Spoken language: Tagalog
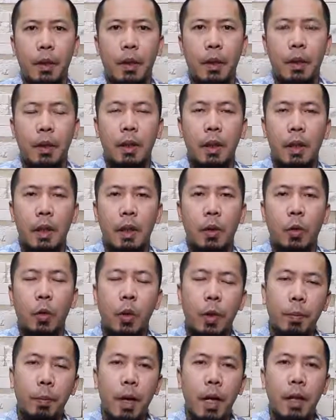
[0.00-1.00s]
si
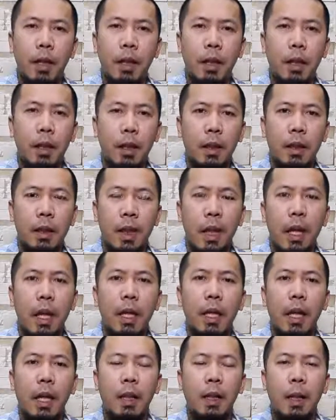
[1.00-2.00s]
Uthman, si
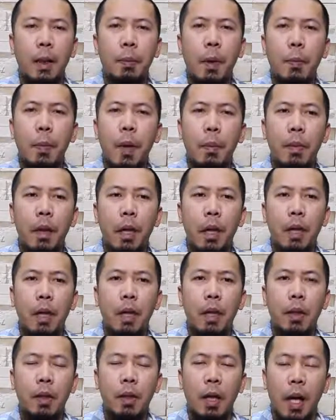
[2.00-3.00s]
Ali at iba pang
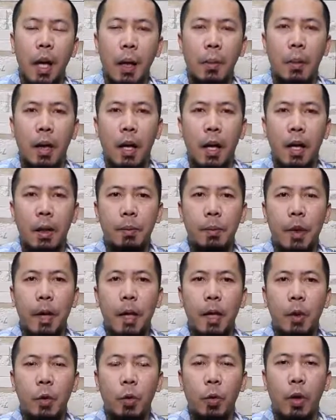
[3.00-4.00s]
mga sahaba at
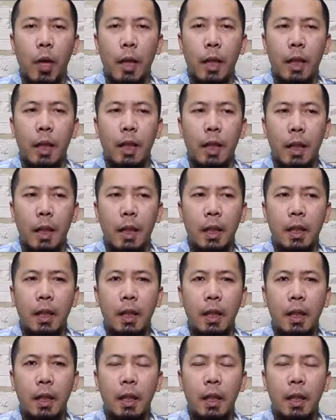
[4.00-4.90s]
mga iskolar natin,